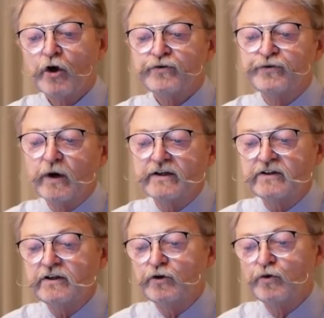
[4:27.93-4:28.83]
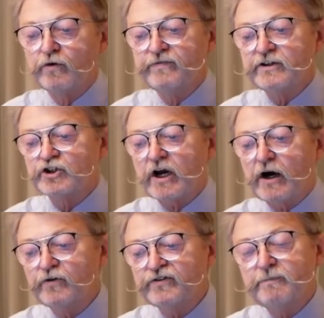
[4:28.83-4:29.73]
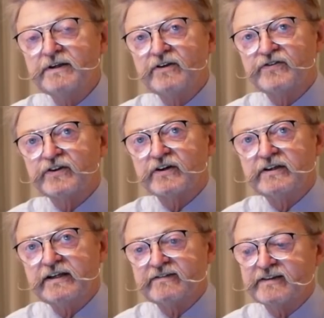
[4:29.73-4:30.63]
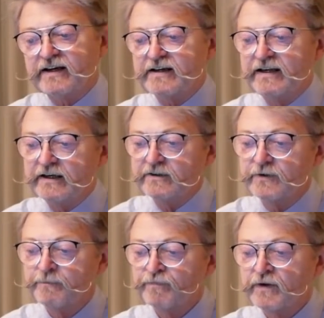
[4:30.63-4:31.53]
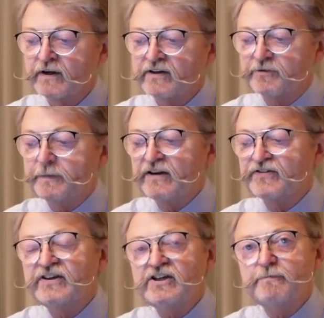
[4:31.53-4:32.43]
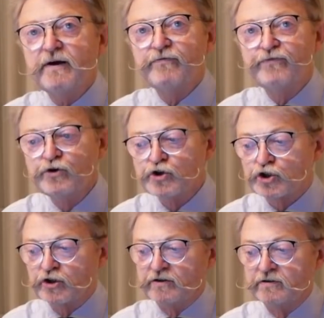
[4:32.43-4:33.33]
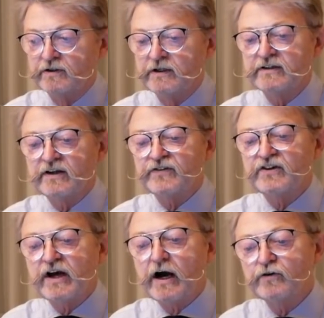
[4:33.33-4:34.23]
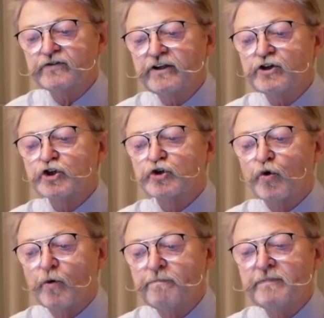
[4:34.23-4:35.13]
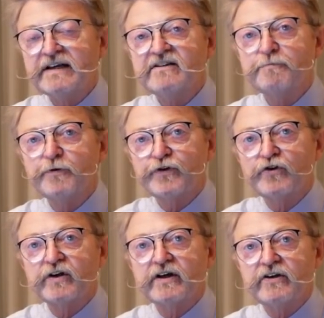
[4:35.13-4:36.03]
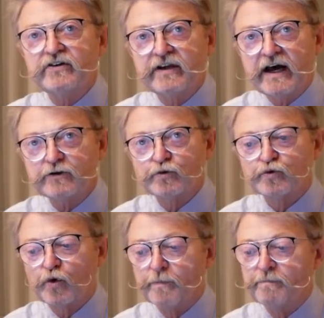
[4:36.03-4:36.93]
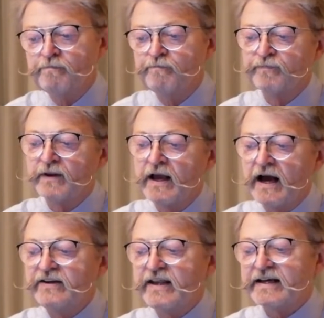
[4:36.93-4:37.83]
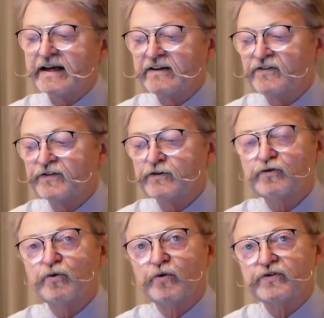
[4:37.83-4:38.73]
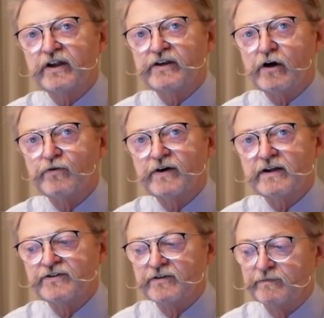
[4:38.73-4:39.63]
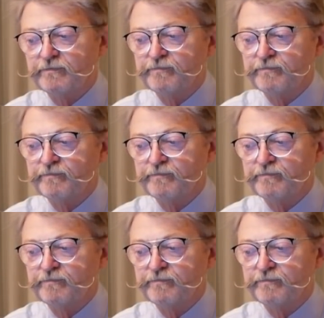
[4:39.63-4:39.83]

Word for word: So hat die norwegische Außenministerin jetzt erklärt, dass man es nicht mehr wünsche, dass sich ausländische Truppen, insbesondere NATO-Truppen, an der Grenze zu Russland aufhalten.